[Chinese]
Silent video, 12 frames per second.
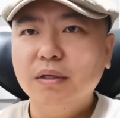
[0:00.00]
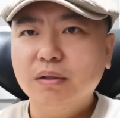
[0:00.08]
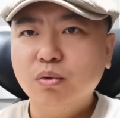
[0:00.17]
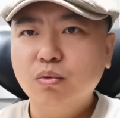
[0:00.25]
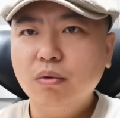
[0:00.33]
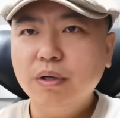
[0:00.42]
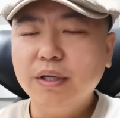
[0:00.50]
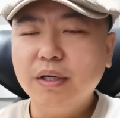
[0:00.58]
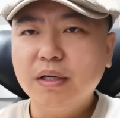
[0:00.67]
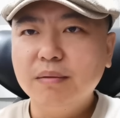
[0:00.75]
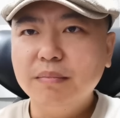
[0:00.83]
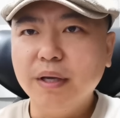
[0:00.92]
脱离
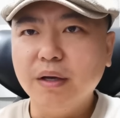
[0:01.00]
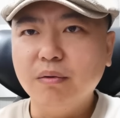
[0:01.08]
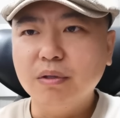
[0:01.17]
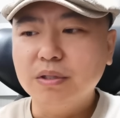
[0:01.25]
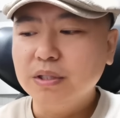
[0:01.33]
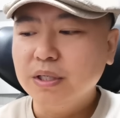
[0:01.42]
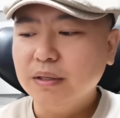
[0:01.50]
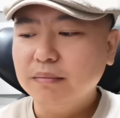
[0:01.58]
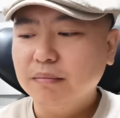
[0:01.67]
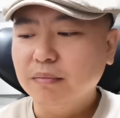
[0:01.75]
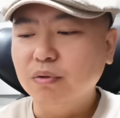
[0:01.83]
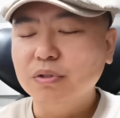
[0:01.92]
和美国之间
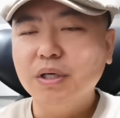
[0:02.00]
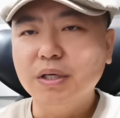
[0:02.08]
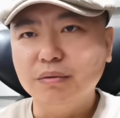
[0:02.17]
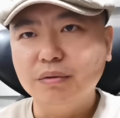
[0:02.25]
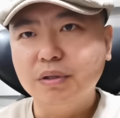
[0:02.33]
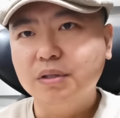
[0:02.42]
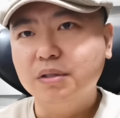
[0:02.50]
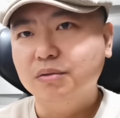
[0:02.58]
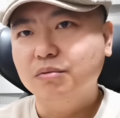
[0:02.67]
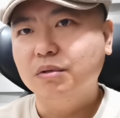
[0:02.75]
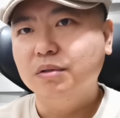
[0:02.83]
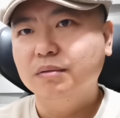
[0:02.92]
某些领域的合
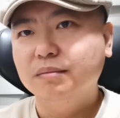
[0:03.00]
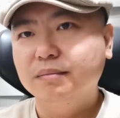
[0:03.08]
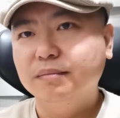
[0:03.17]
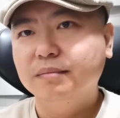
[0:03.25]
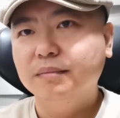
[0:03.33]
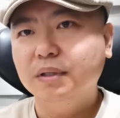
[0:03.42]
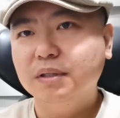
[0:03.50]
作啊。